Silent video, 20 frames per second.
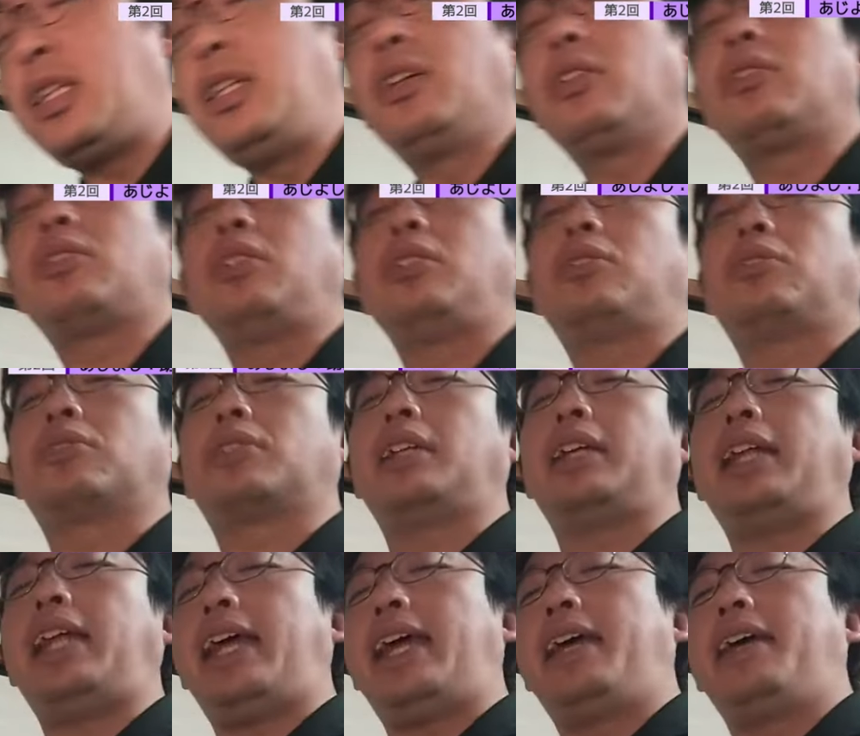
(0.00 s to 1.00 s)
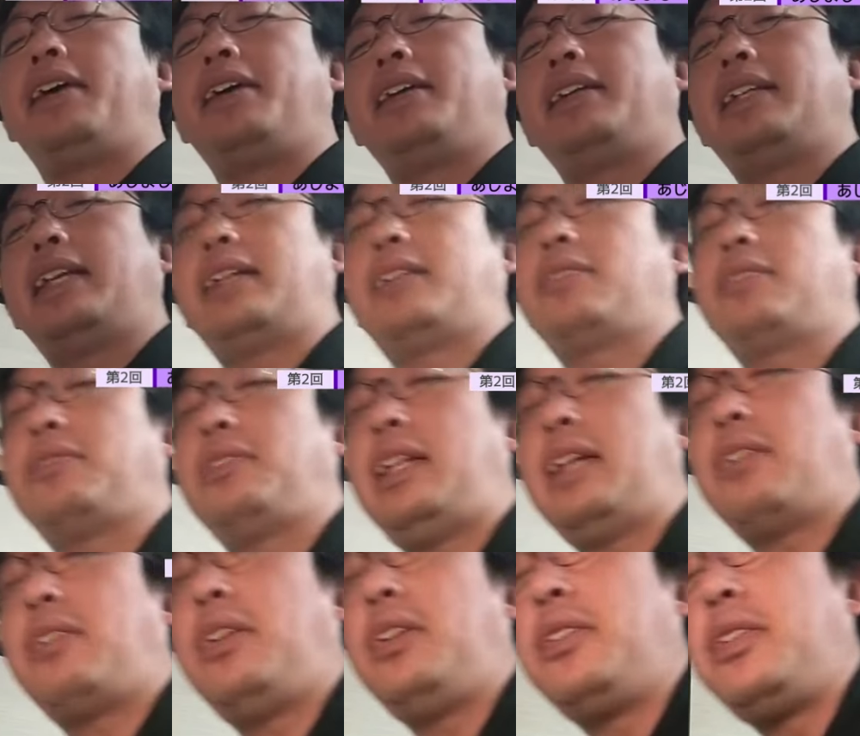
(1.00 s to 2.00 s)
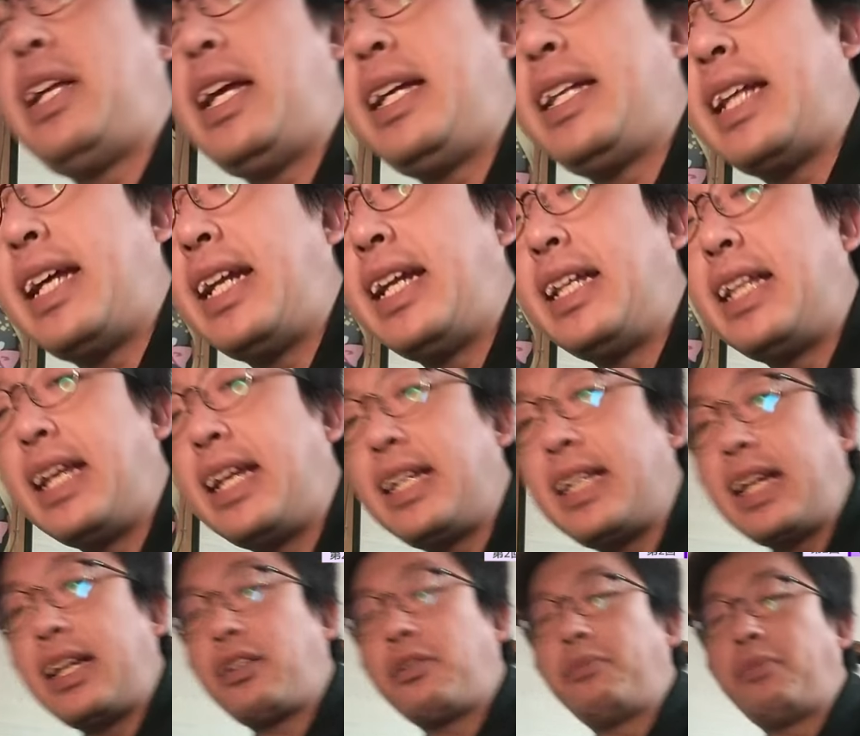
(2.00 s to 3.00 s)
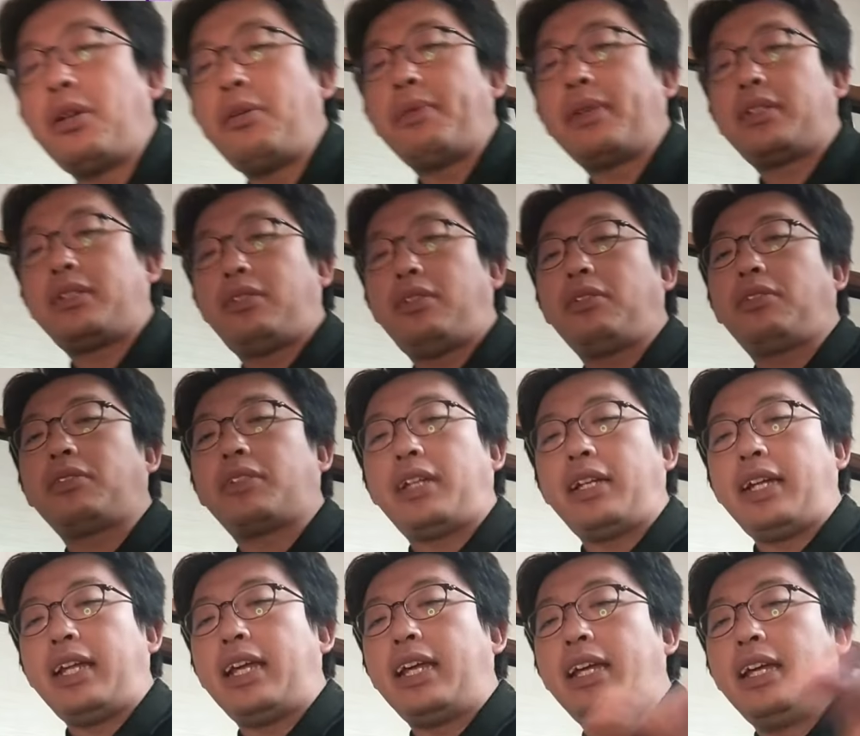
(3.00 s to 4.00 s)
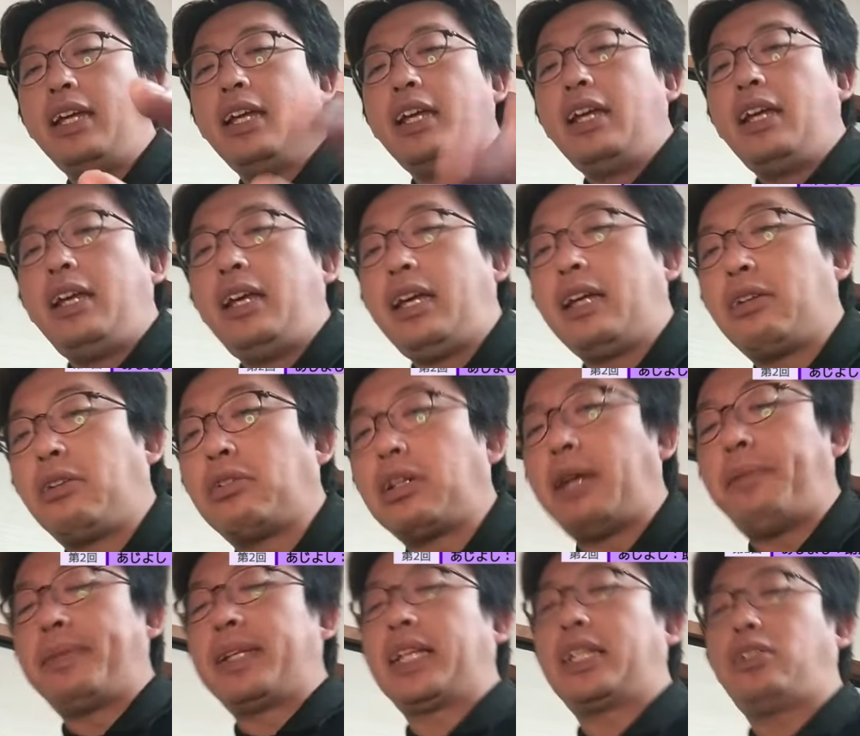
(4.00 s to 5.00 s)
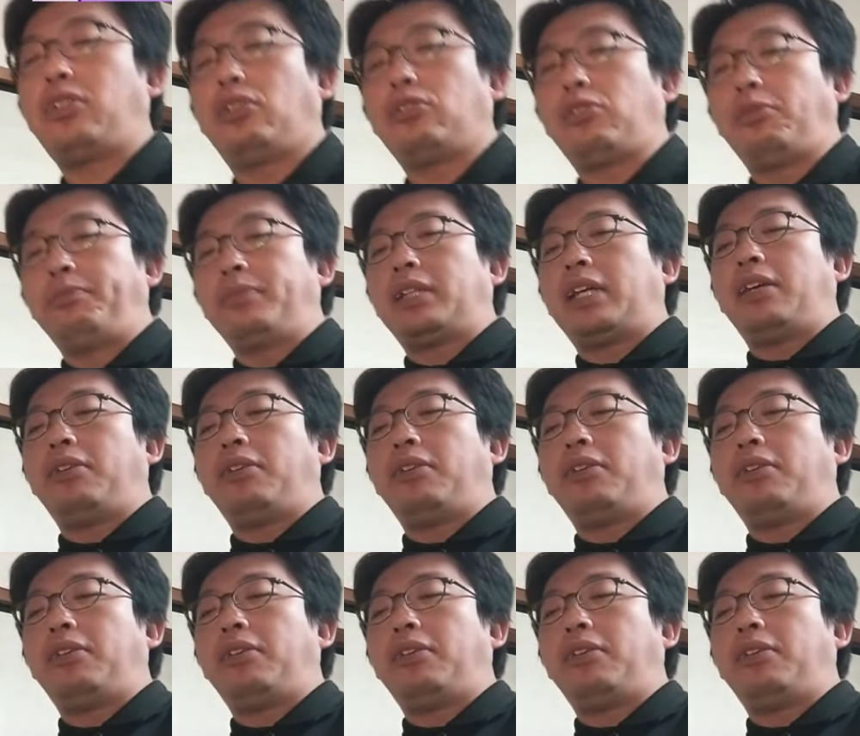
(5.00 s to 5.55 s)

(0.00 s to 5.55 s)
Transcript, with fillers: 4ということでね、早速ね、これをね、いただいていきたいと思います。ということでね、えー、ここからまたショート向